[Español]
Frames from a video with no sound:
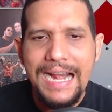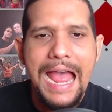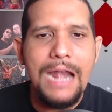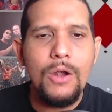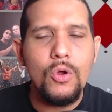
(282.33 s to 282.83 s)

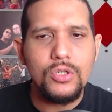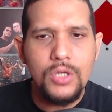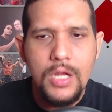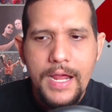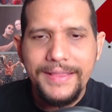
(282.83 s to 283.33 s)
a
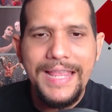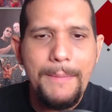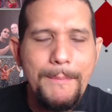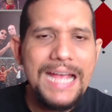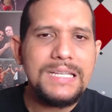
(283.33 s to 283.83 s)
los
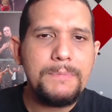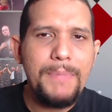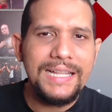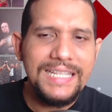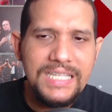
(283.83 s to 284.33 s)
demás
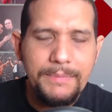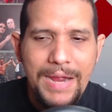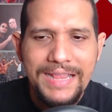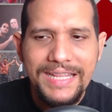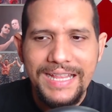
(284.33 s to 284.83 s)

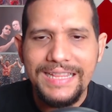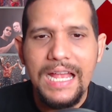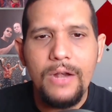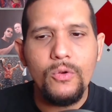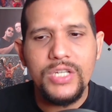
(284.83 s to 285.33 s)
participantes de
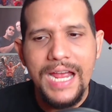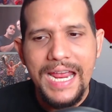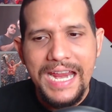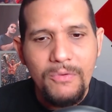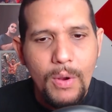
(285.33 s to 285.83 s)
esta lucha
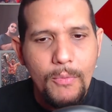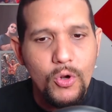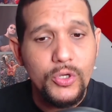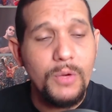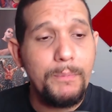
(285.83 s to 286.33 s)
en
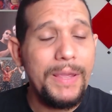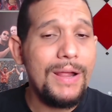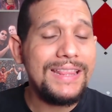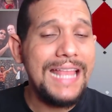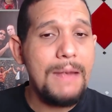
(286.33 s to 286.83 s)
Revolution. Pero
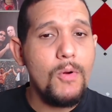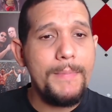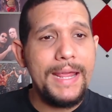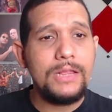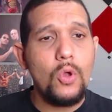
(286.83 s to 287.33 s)
hasta el
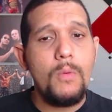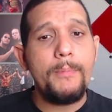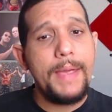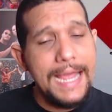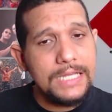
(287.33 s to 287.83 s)
momento
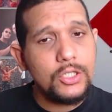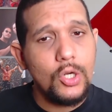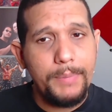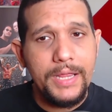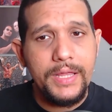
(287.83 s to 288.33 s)
me han
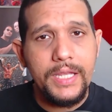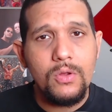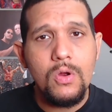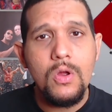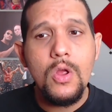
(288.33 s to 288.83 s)

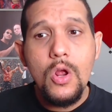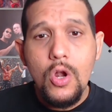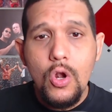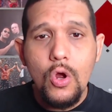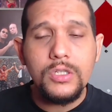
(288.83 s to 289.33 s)
sorprendido
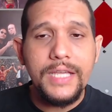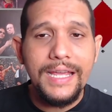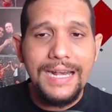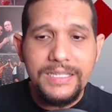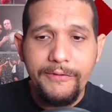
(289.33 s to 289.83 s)
los
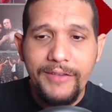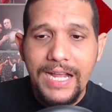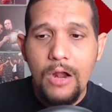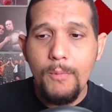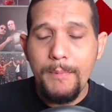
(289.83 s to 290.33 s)
que
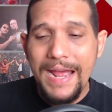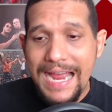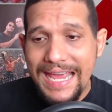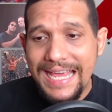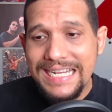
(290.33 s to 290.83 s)
clasificaron
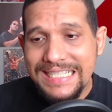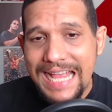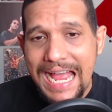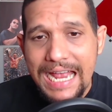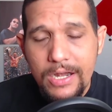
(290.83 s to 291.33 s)
para
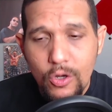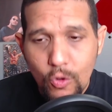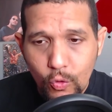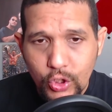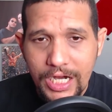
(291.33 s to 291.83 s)
esta
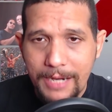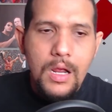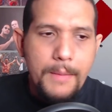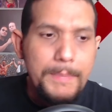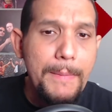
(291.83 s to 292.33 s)
lucha.
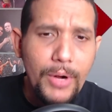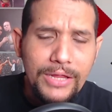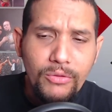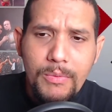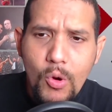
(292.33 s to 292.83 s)
Bien, por ahí
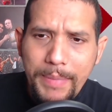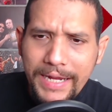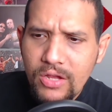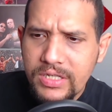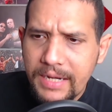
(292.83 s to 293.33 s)
tuvimos un
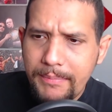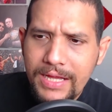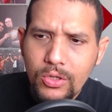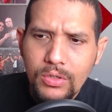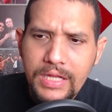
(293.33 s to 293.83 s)
pequeño
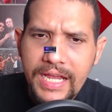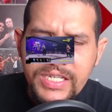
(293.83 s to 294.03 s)
segmento de